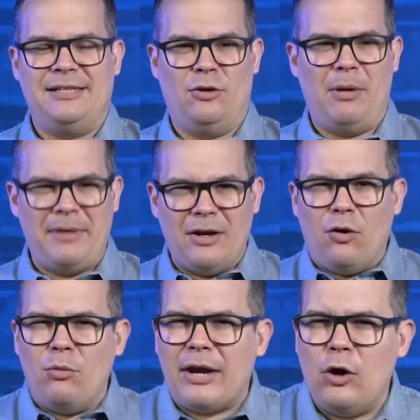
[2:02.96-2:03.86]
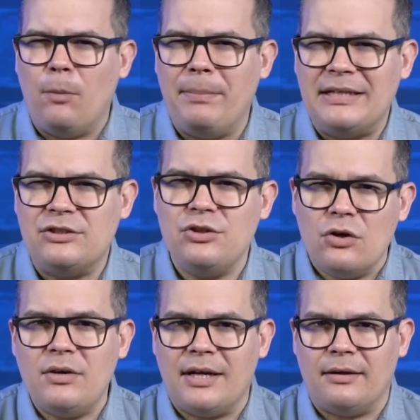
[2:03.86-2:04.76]
sino más bien como que lo
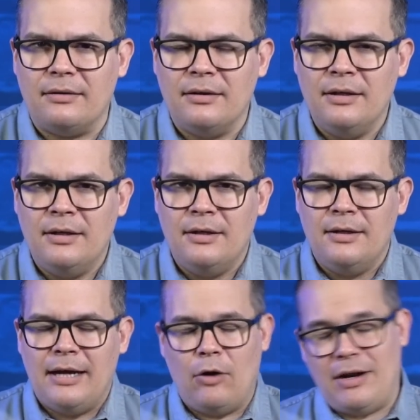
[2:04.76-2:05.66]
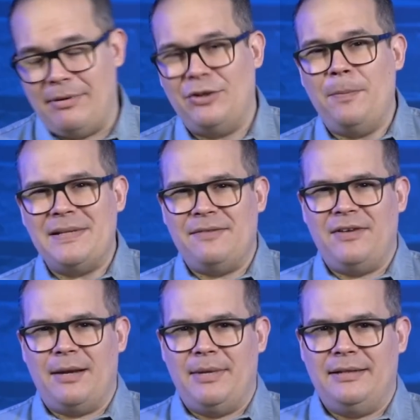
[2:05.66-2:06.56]
presionan. Ahora, hablando
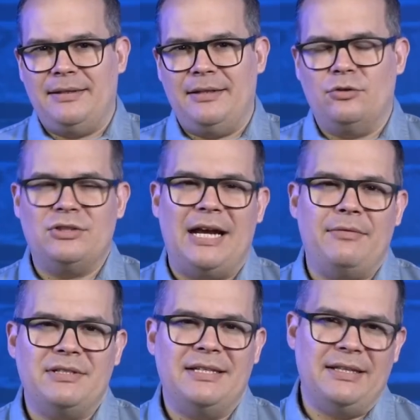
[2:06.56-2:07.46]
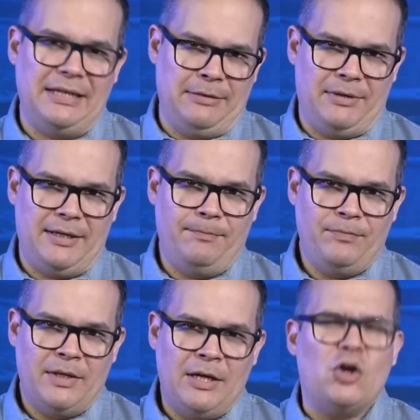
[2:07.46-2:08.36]
específicamente de los drivers de delivery,
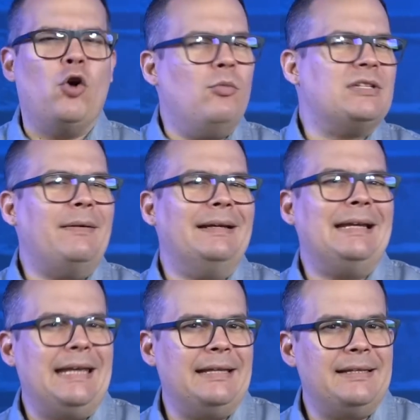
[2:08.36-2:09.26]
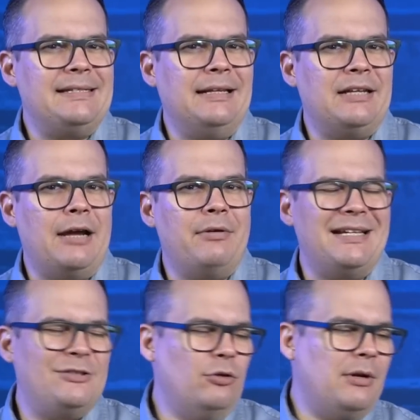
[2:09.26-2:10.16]
¿Cómo sabe el cliente si el driver
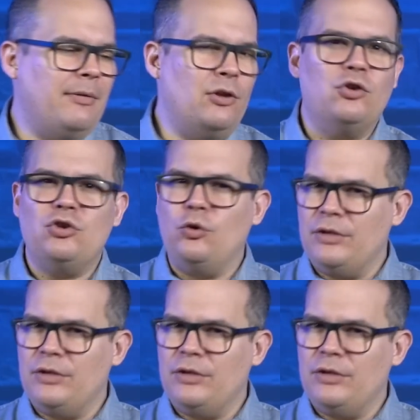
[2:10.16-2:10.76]
es W2 o